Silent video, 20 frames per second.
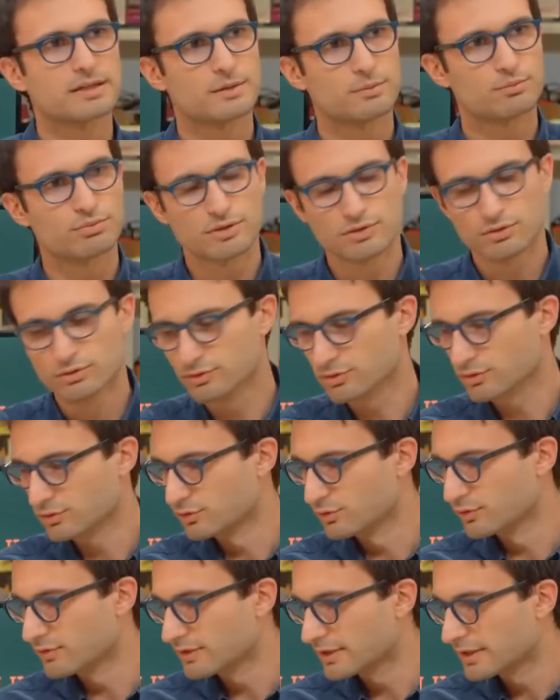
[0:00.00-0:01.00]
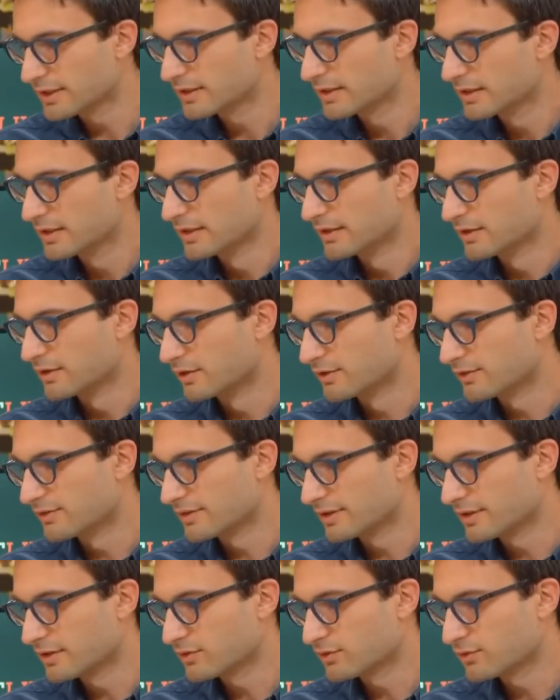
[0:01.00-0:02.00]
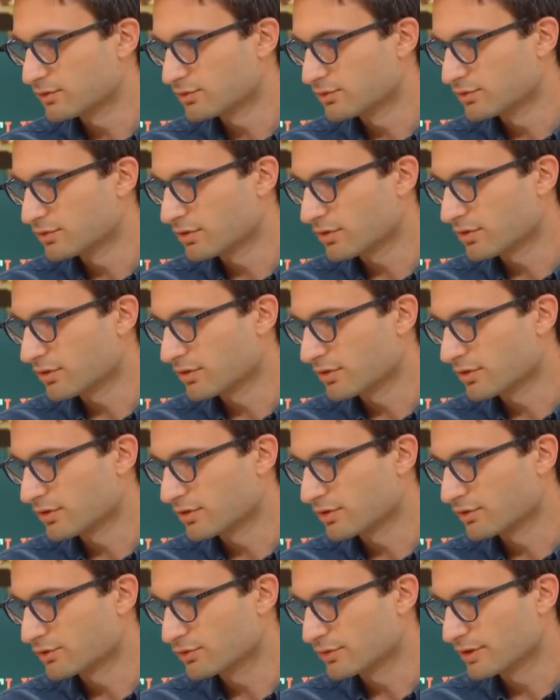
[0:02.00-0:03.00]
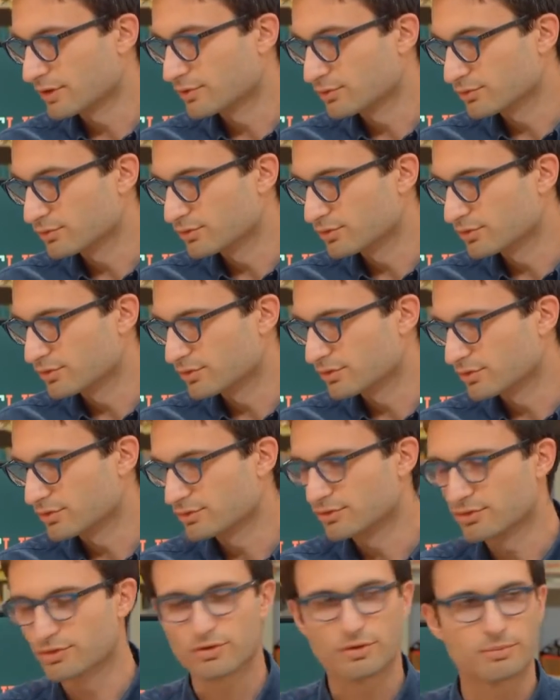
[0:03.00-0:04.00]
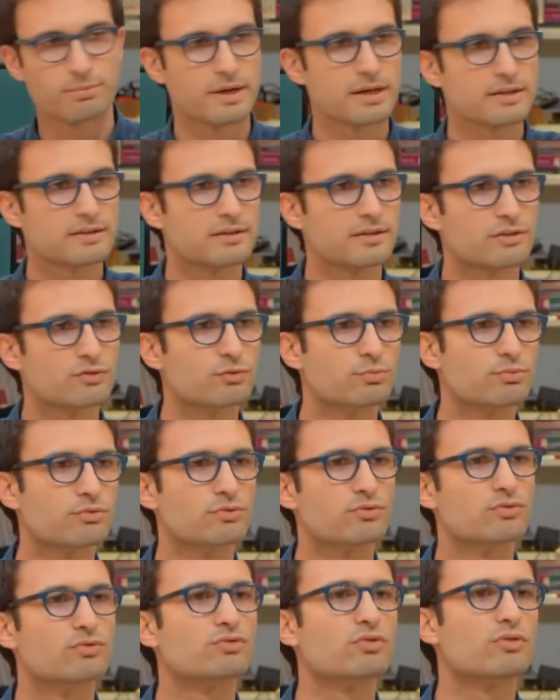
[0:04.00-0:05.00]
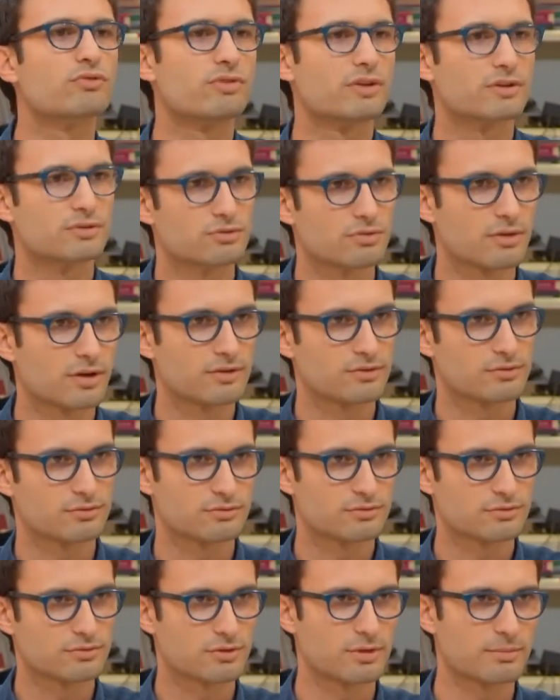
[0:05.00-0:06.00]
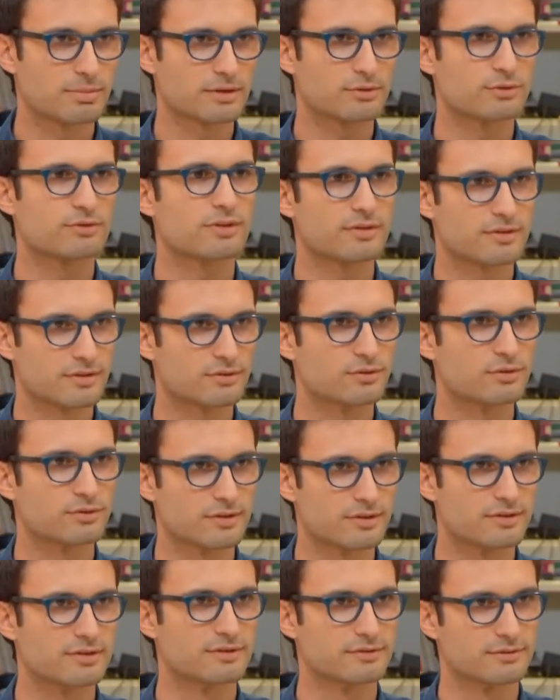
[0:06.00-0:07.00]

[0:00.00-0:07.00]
Et puis l'autre dossier, euh, c'est sur, euh, sur les comptes de, campagne et des soupçons de surfacturation de la part de certaines sociétés. Et dans